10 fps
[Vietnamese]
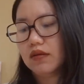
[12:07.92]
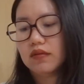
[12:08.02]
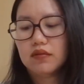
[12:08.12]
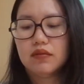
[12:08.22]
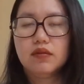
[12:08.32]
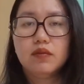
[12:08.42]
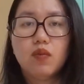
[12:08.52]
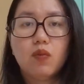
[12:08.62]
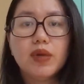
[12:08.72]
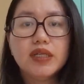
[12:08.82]
à,
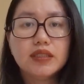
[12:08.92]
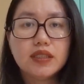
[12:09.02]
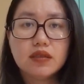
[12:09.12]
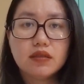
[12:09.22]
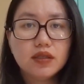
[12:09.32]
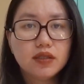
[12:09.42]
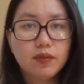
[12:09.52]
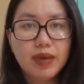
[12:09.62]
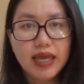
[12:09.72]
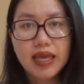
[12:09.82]
một bình sữa
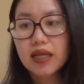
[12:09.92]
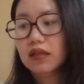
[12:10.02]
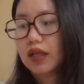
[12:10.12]
cho bé